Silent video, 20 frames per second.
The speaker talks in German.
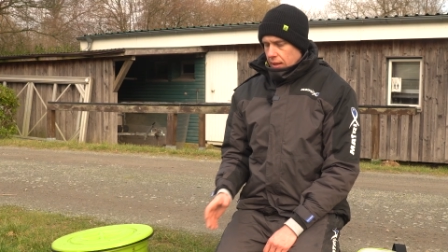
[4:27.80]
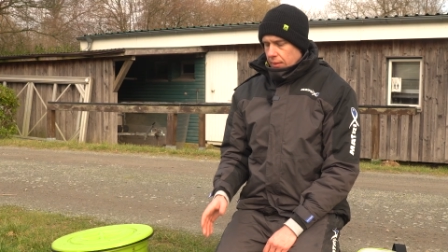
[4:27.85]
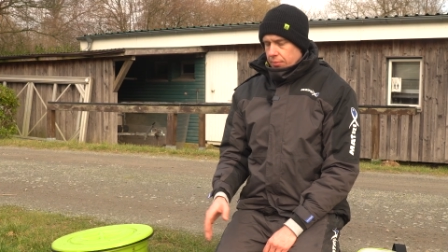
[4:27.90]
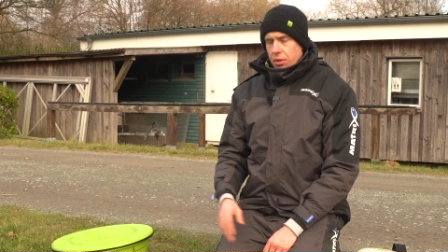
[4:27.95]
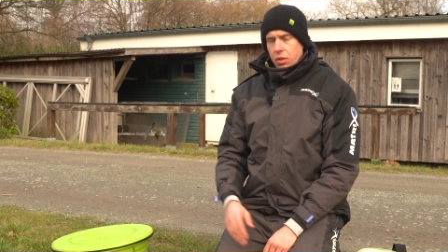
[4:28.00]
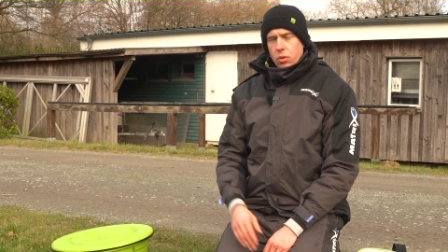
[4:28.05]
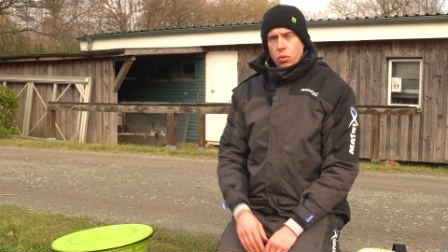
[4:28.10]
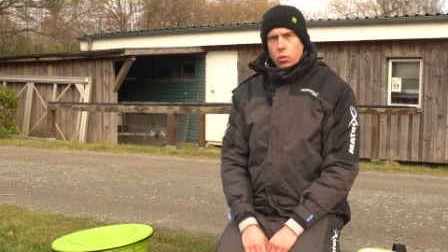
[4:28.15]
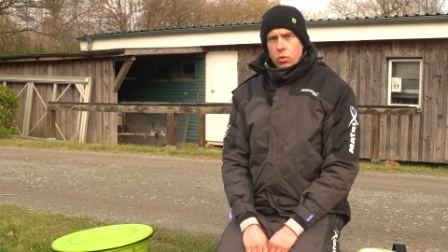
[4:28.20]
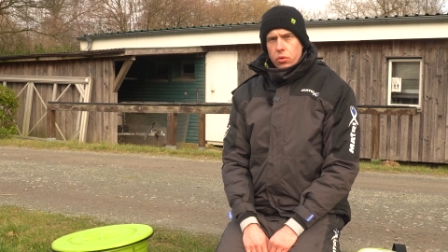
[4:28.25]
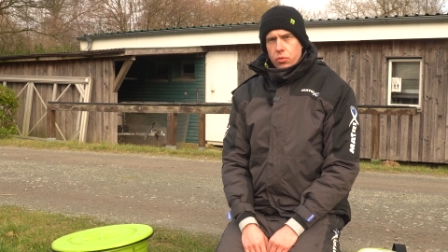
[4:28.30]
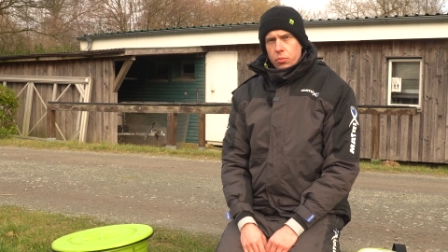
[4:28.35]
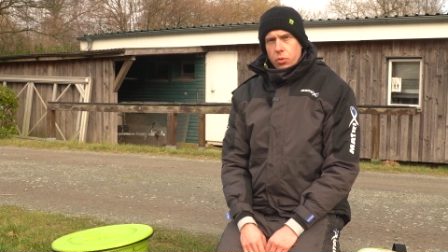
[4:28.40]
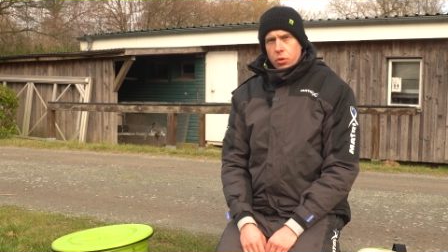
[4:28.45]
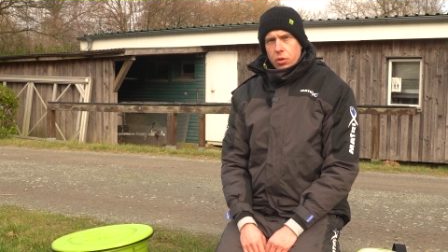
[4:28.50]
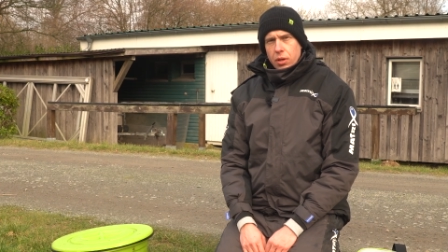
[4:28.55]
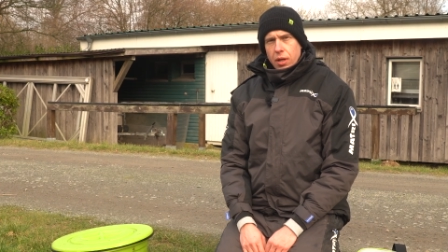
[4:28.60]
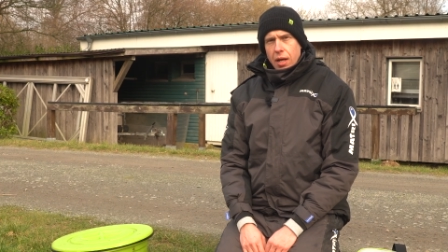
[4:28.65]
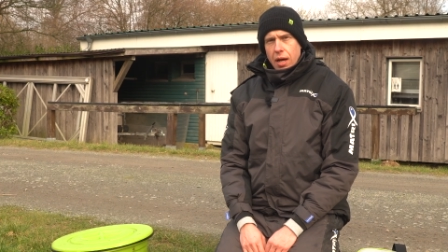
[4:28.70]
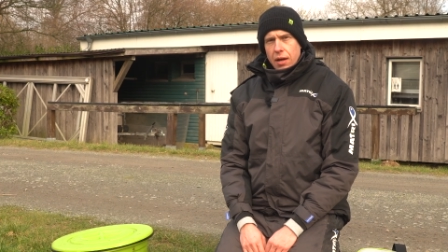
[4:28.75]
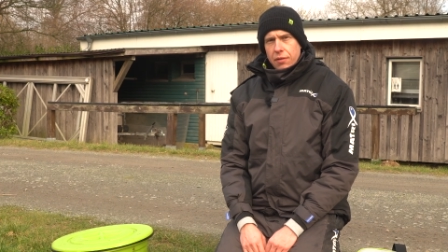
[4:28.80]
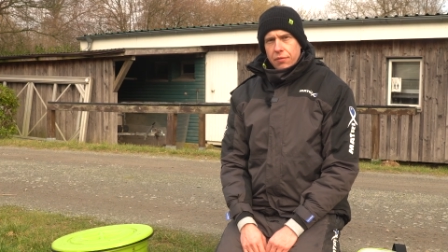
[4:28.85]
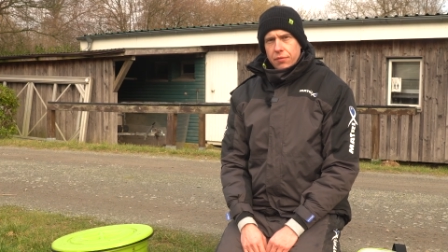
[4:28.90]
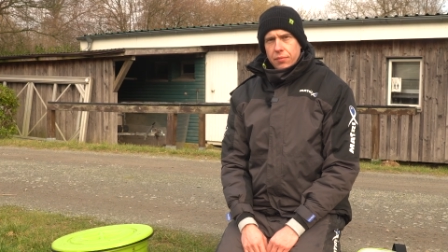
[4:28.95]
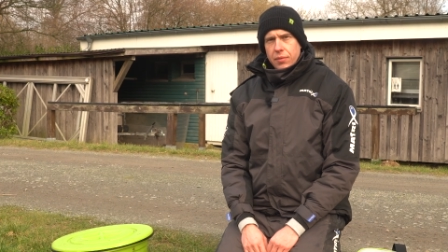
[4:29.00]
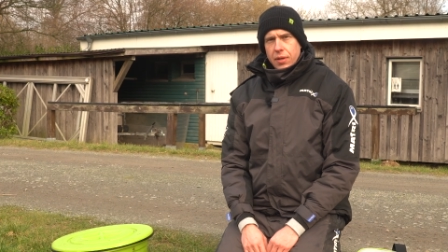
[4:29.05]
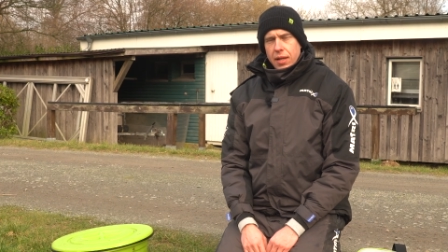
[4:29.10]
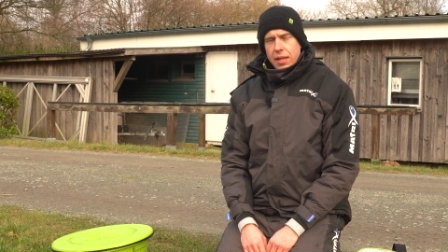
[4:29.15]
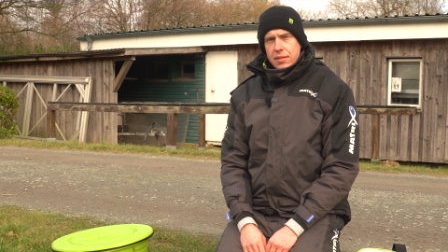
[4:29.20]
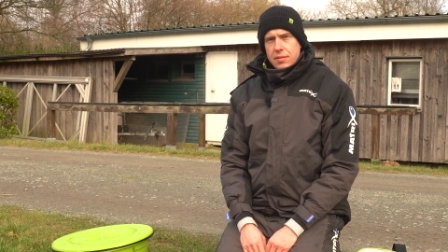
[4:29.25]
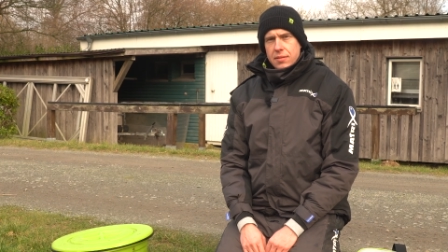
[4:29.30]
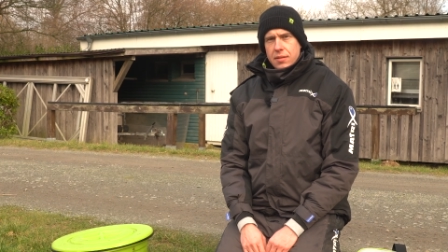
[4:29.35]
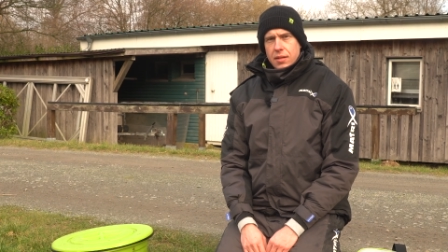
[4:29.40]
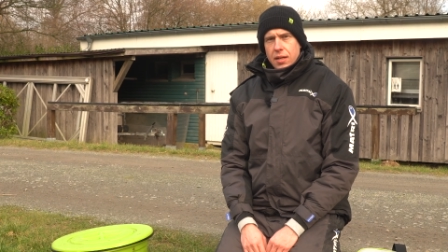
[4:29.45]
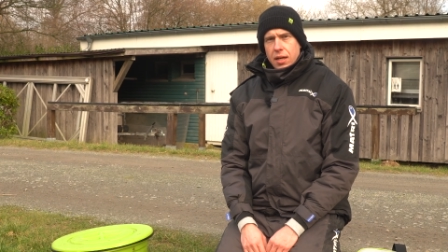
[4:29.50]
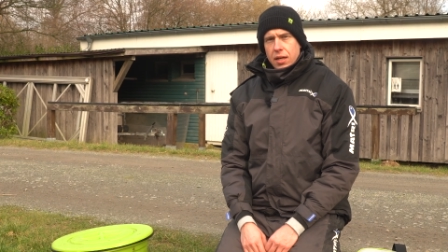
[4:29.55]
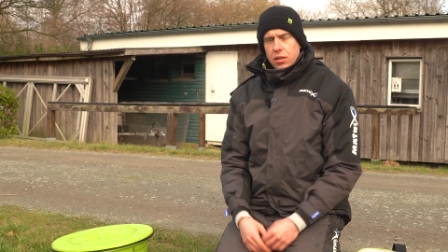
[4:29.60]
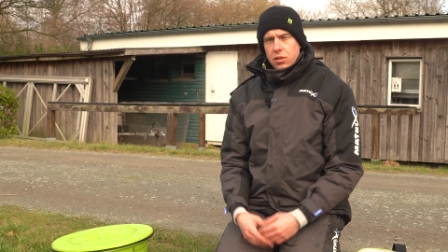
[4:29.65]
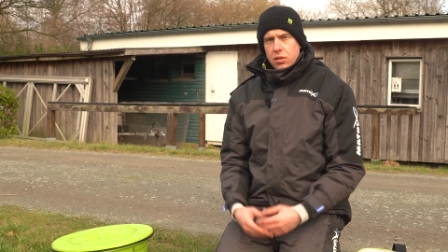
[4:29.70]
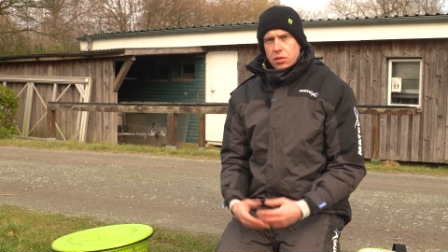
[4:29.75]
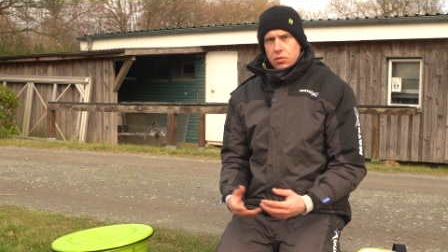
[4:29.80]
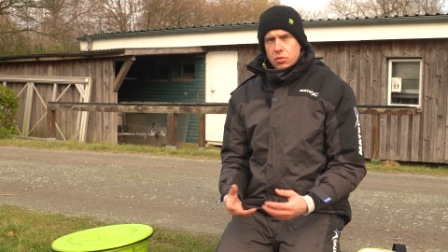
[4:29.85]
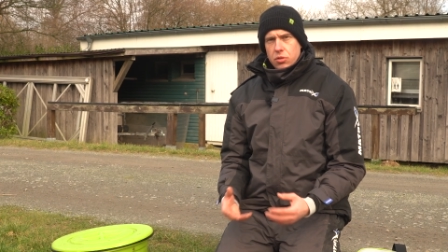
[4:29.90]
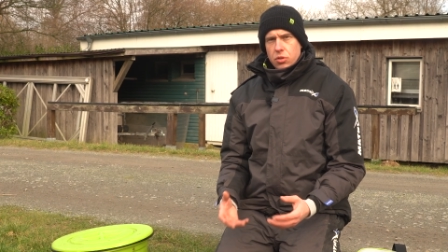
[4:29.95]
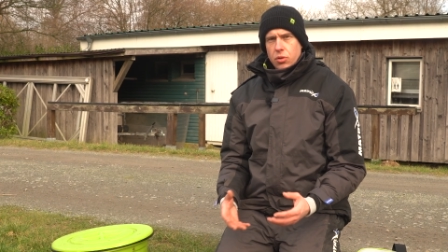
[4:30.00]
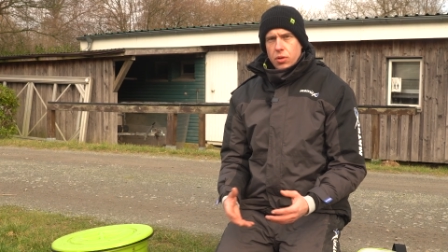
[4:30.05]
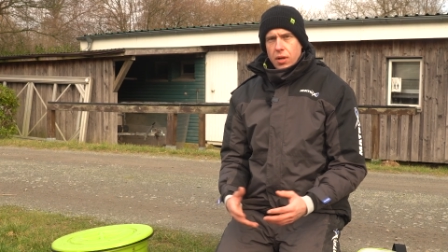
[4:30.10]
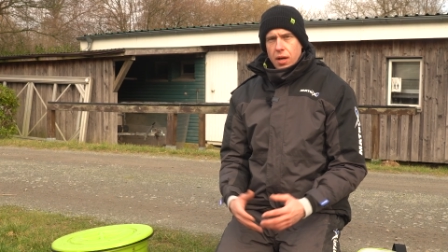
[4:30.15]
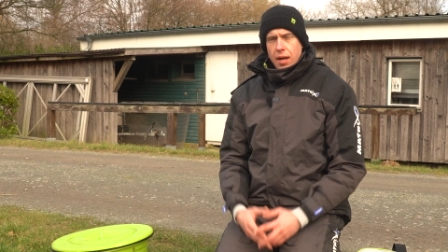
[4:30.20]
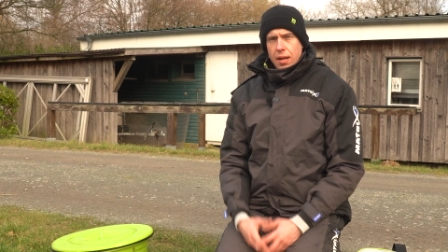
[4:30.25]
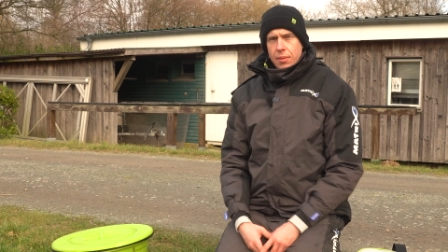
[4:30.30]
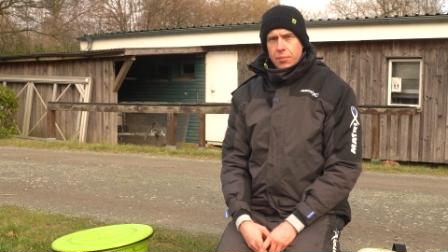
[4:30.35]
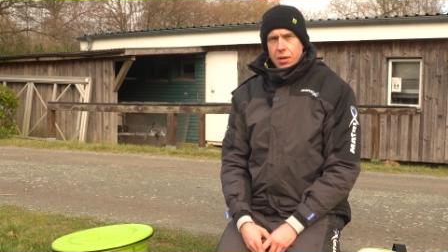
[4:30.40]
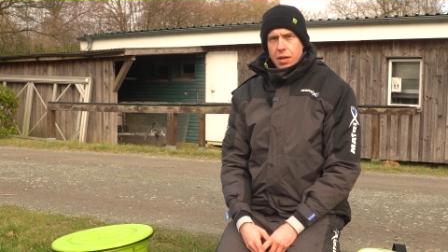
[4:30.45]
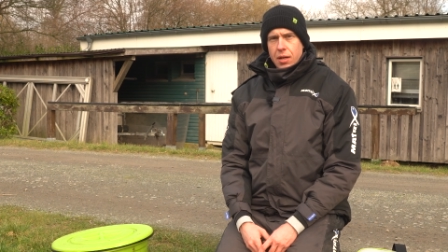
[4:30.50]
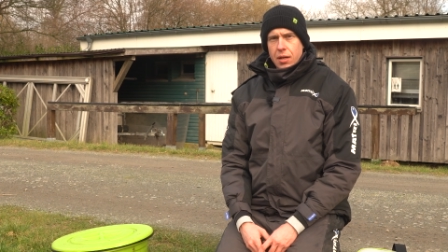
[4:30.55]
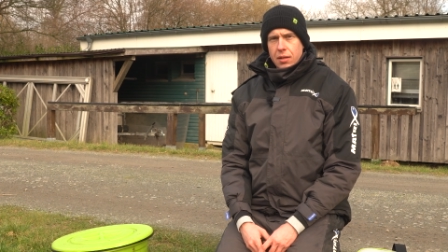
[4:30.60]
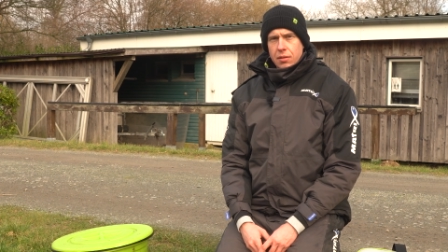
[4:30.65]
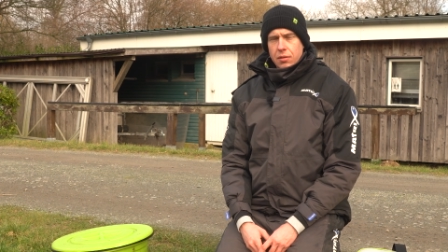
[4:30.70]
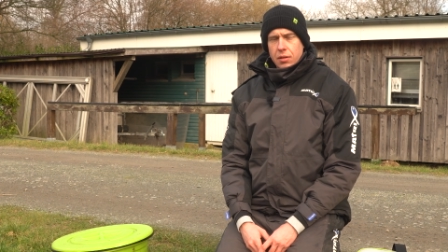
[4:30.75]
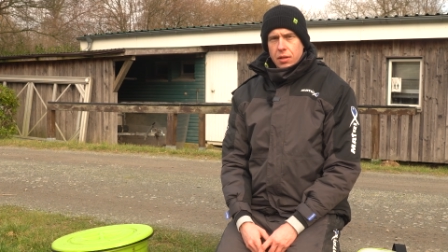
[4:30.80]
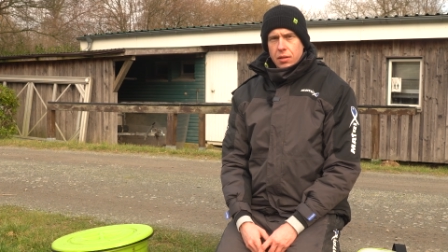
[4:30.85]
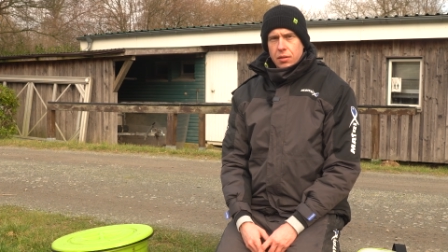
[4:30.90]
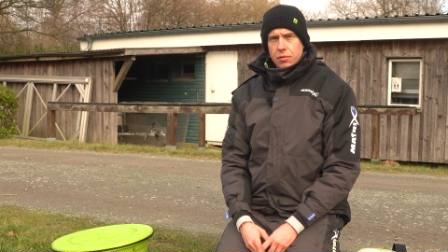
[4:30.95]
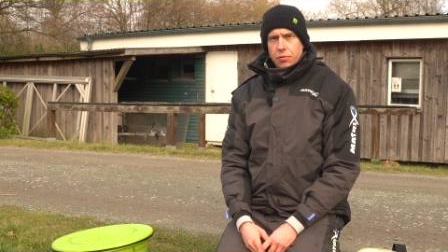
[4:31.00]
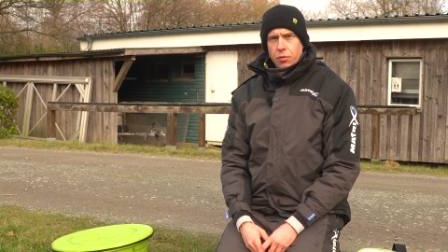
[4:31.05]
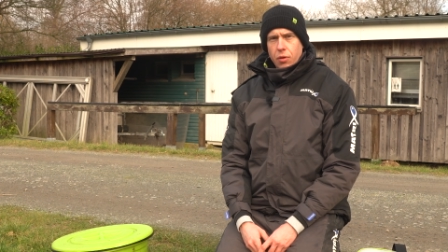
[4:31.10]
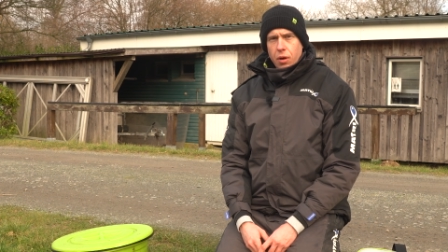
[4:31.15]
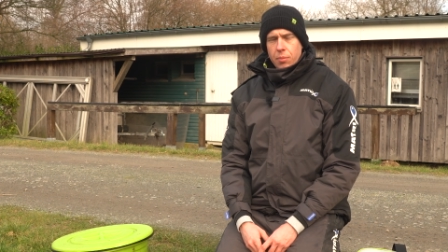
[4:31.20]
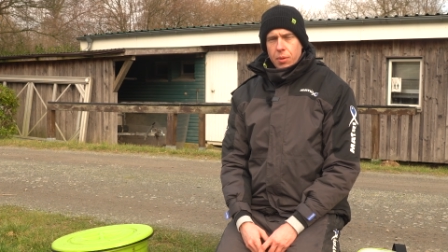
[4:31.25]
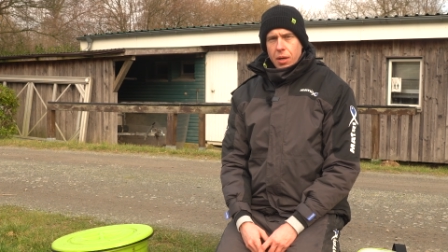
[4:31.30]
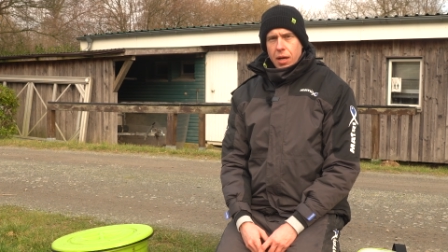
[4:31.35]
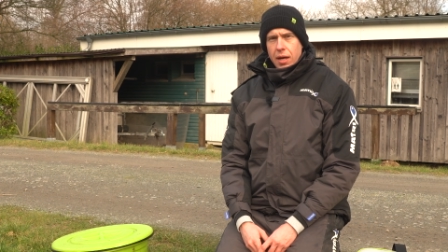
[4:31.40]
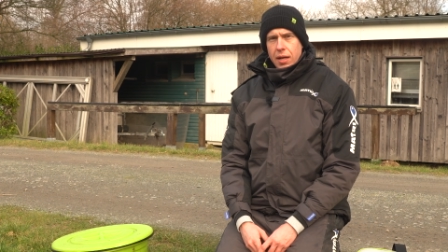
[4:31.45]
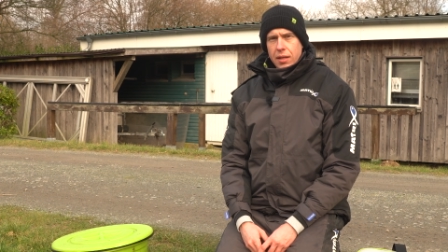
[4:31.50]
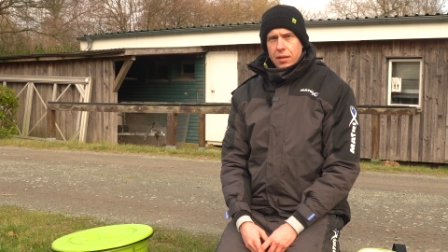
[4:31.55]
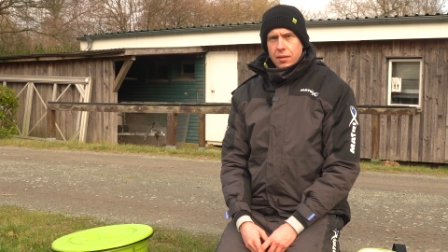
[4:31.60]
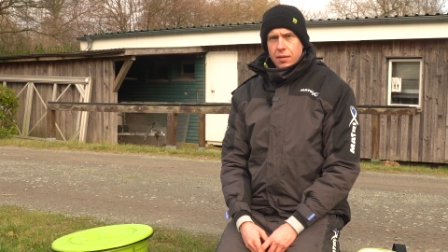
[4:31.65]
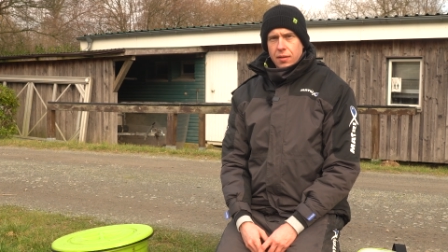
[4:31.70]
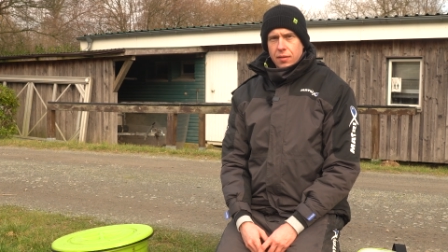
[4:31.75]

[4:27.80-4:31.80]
habe die großen Mückenlarven letzte Nacht schon einmal äh, vorbereitet.